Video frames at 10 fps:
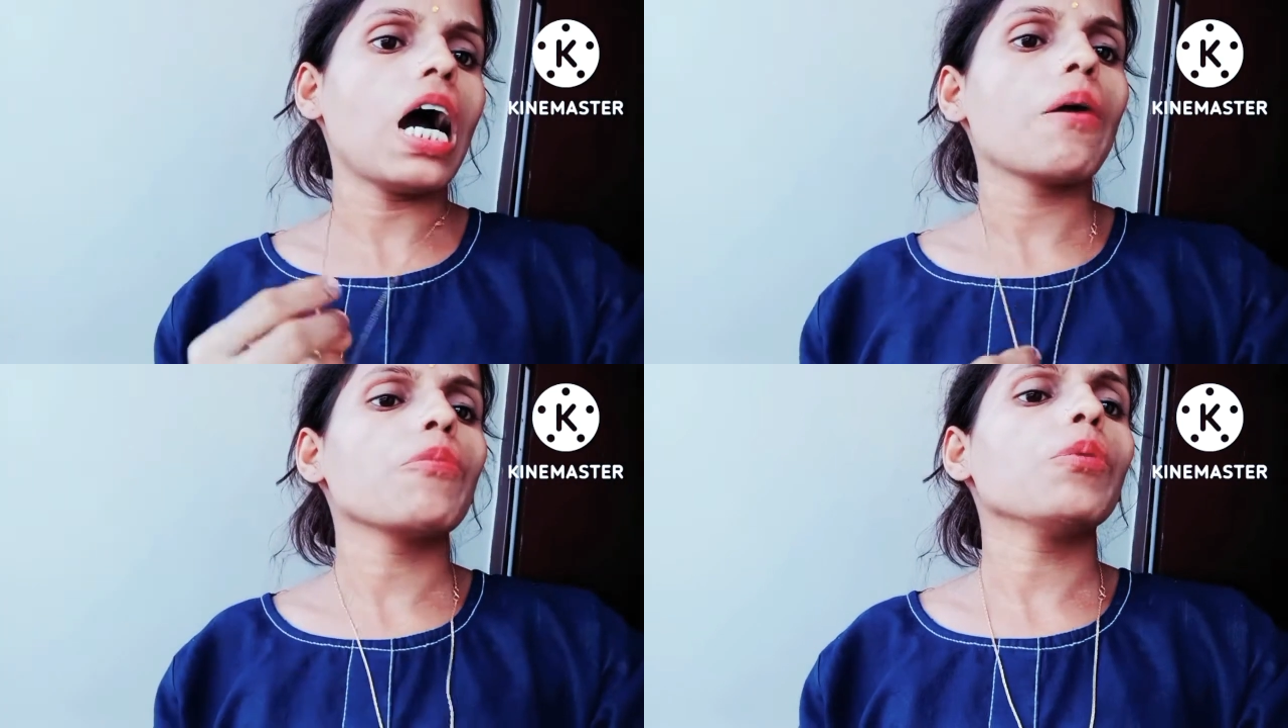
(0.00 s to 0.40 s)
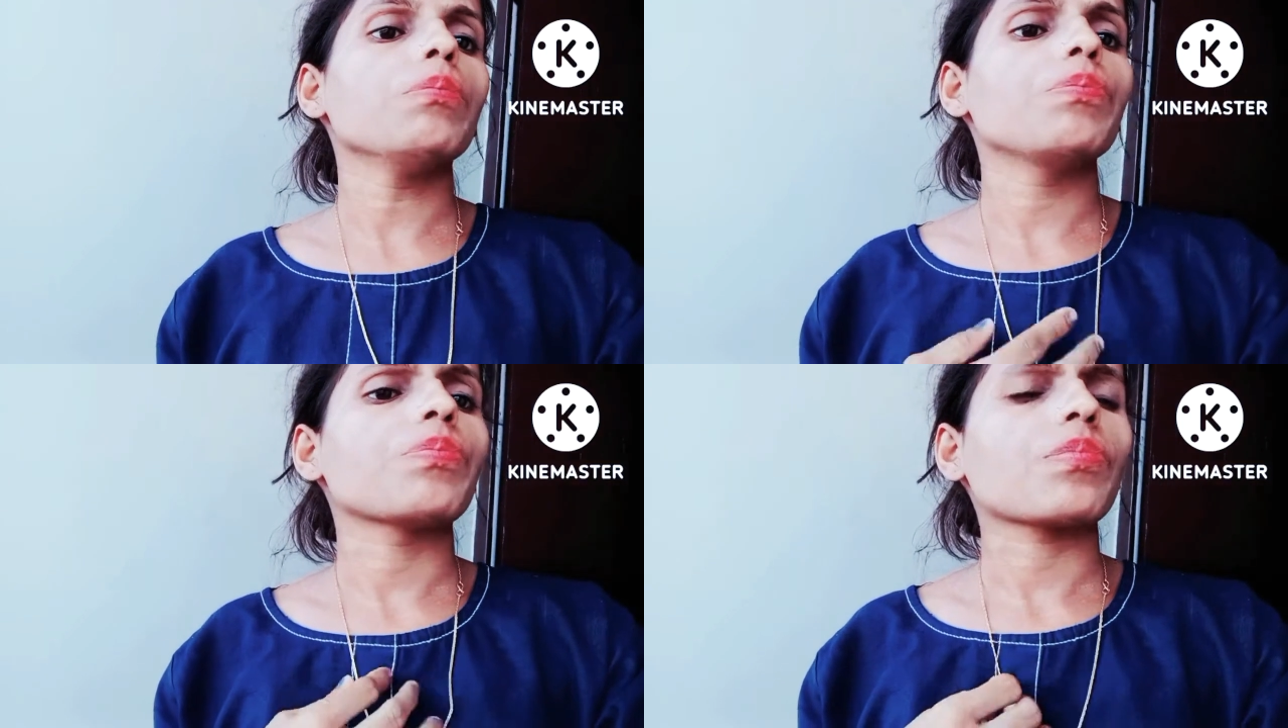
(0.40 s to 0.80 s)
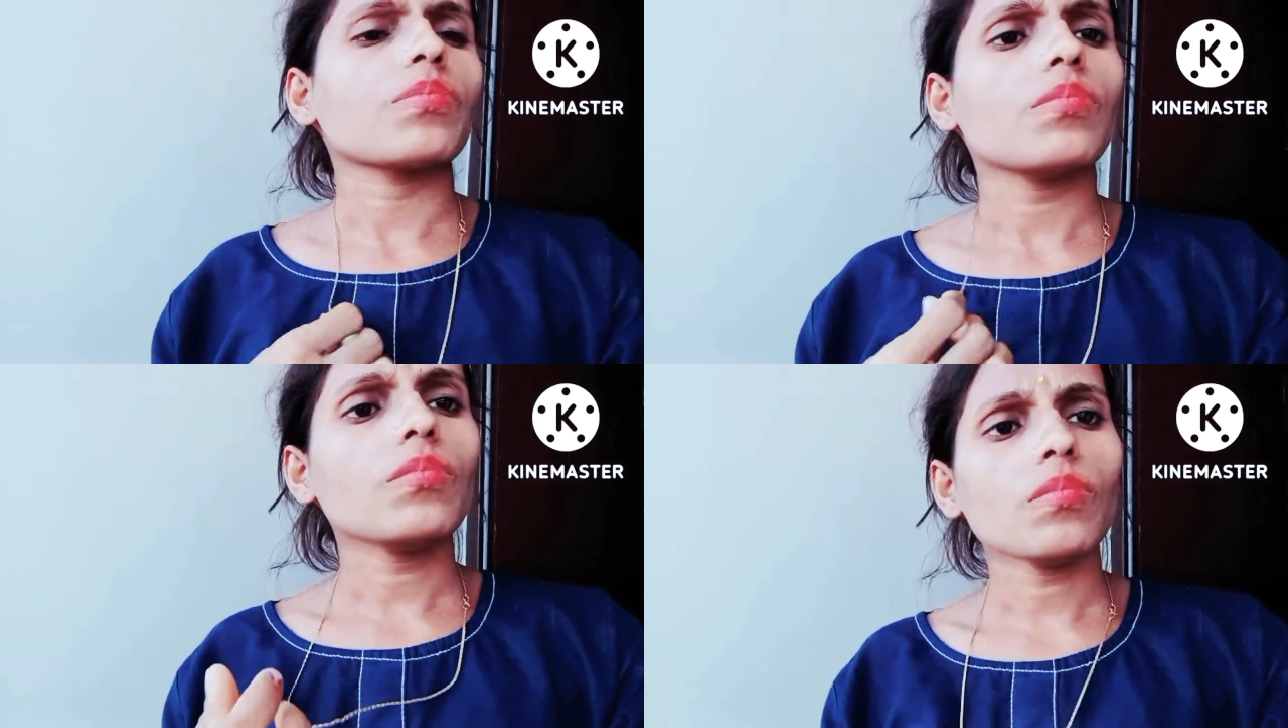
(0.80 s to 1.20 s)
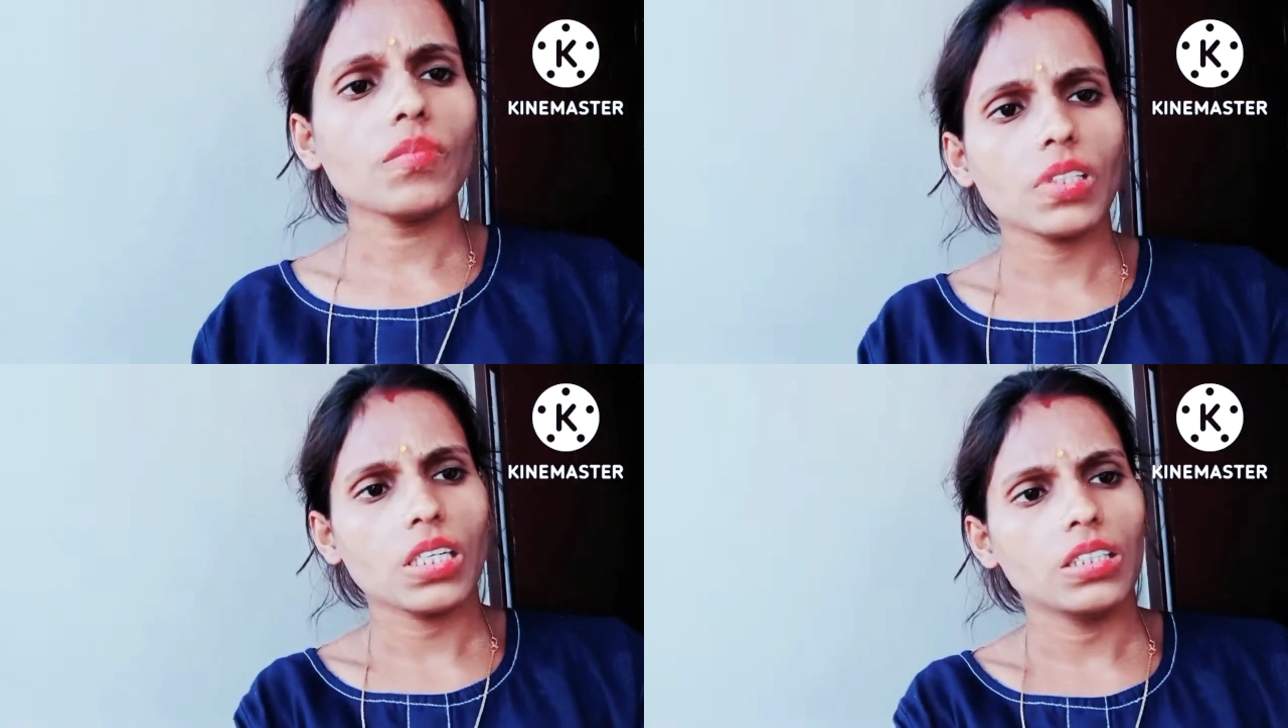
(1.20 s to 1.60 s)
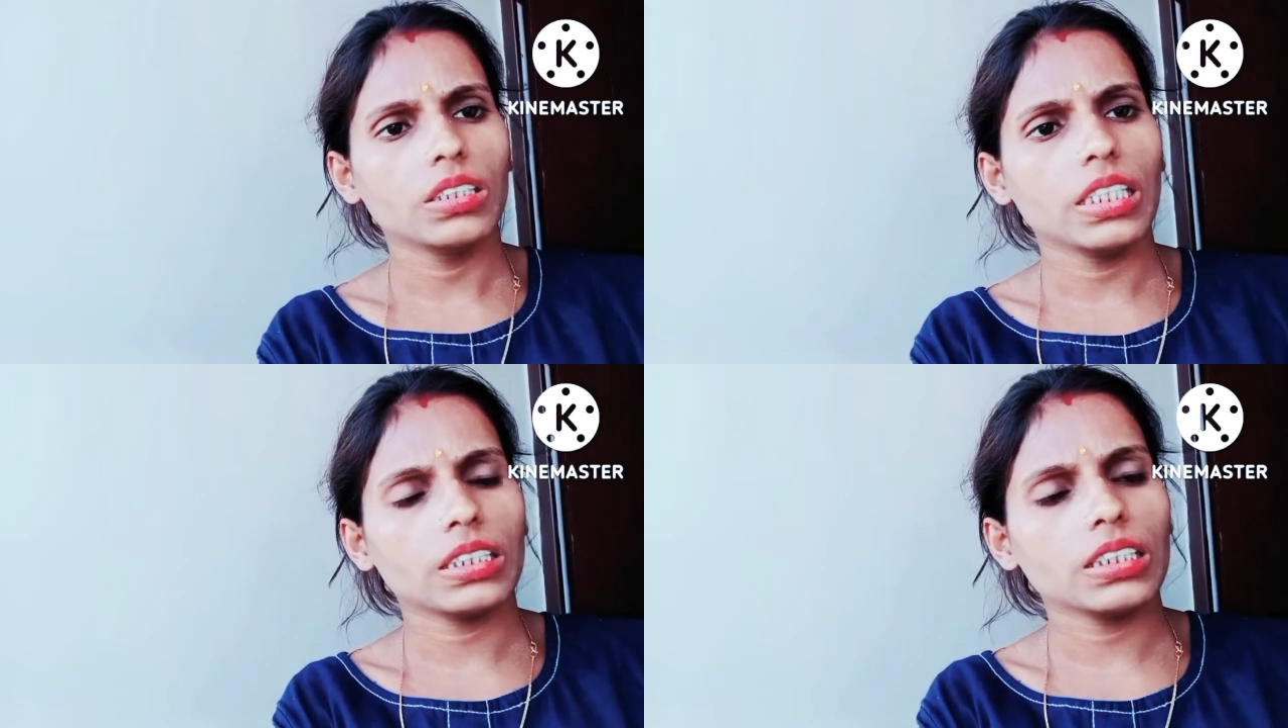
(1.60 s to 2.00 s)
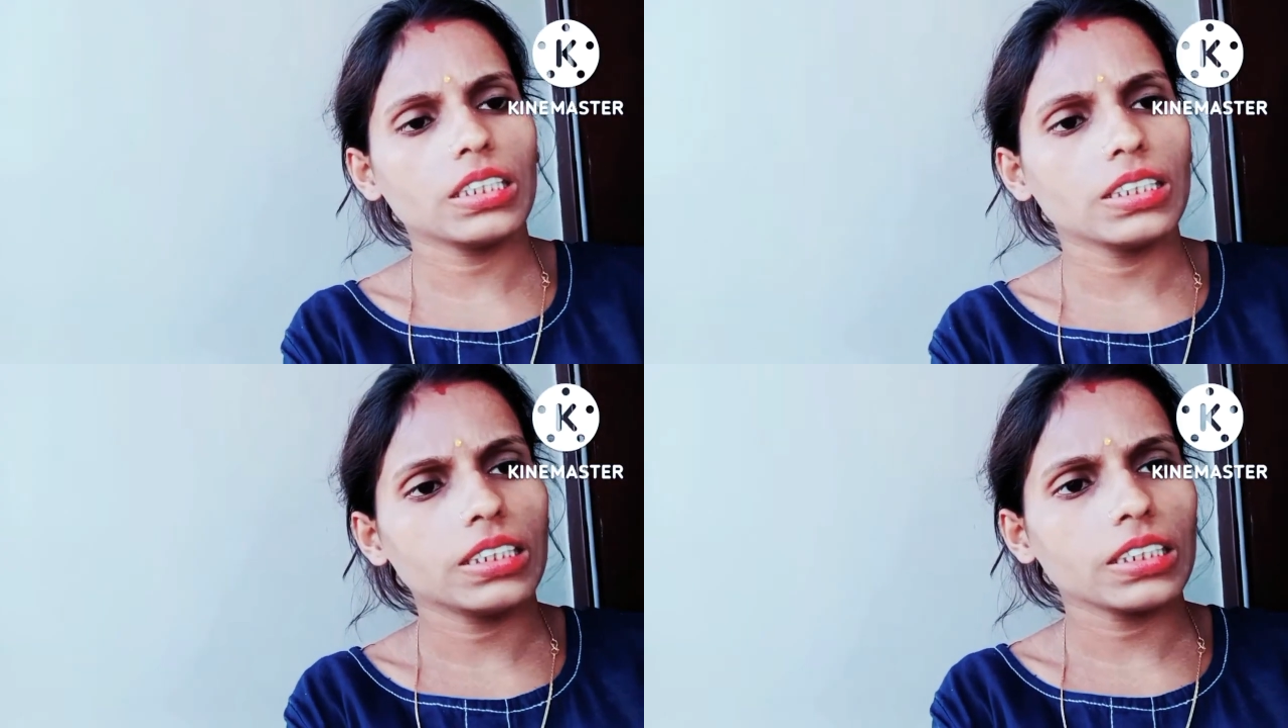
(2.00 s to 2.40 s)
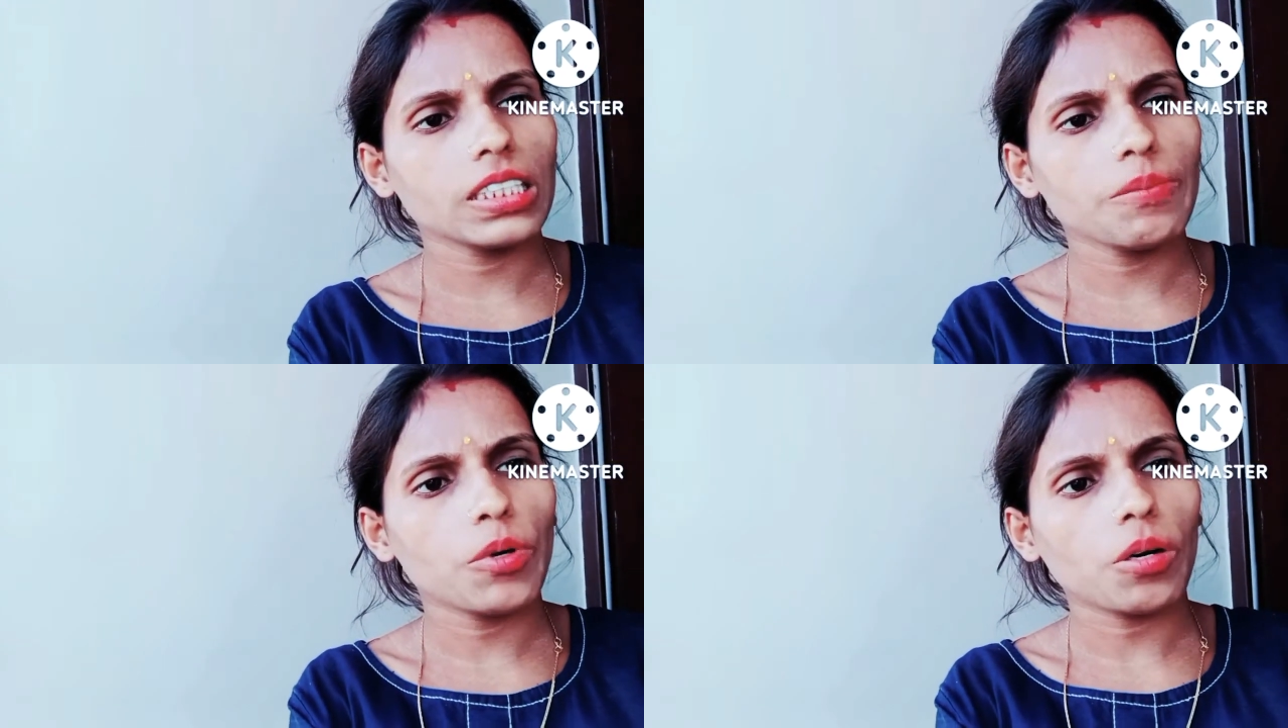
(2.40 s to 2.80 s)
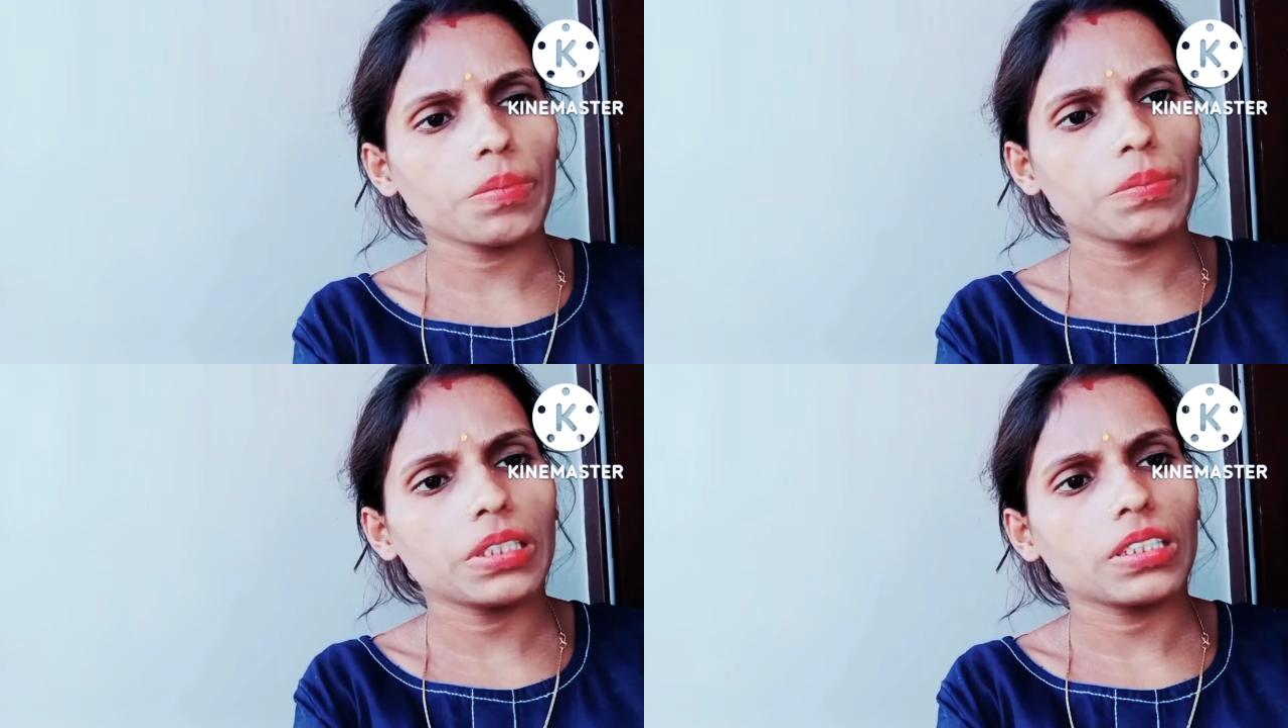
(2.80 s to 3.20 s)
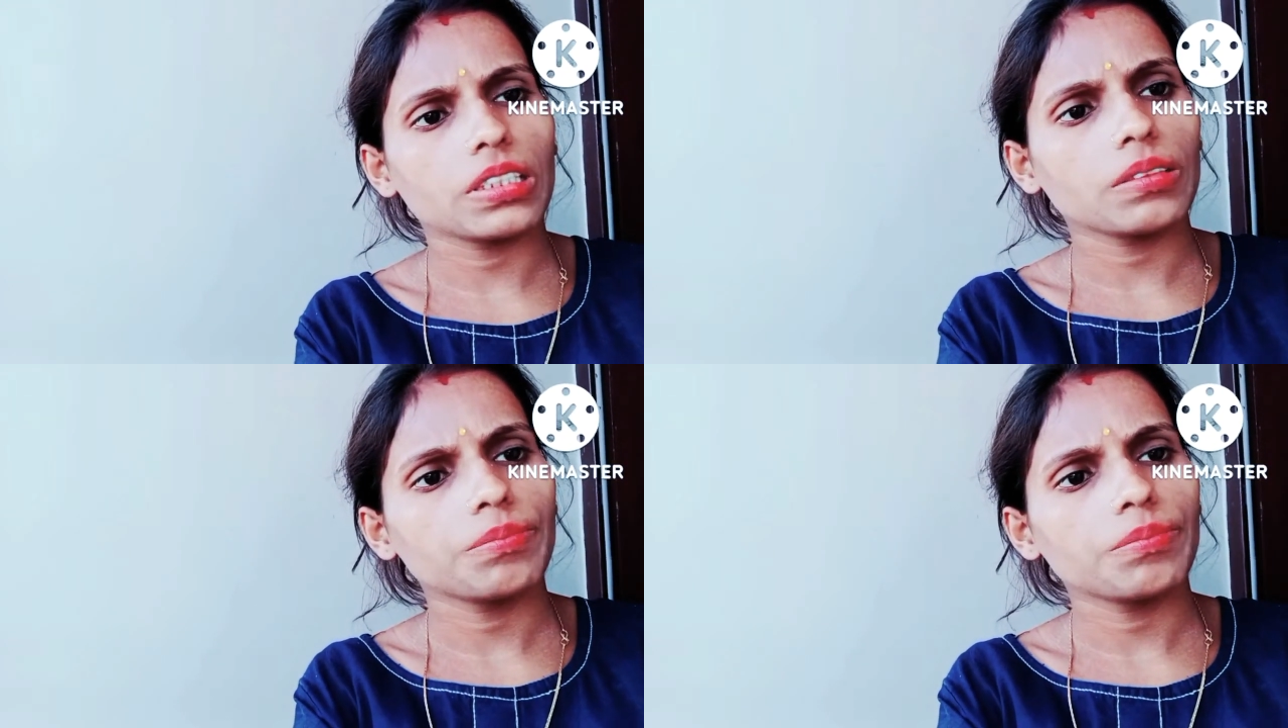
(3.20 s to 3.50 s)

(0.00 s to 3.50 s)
काम हो देखते रहिए ठीक है ब्लॉग पे बने